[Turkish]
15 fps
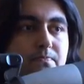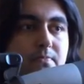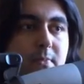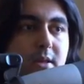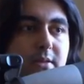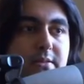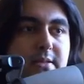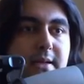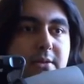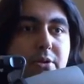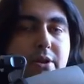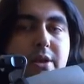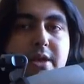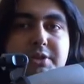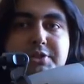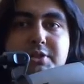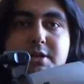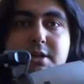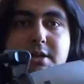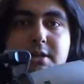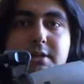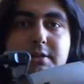Hmm, Serdar Action
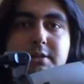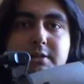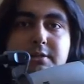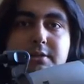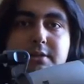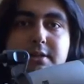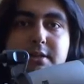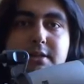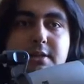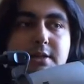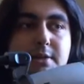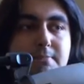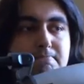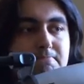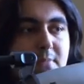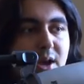kanalının linkini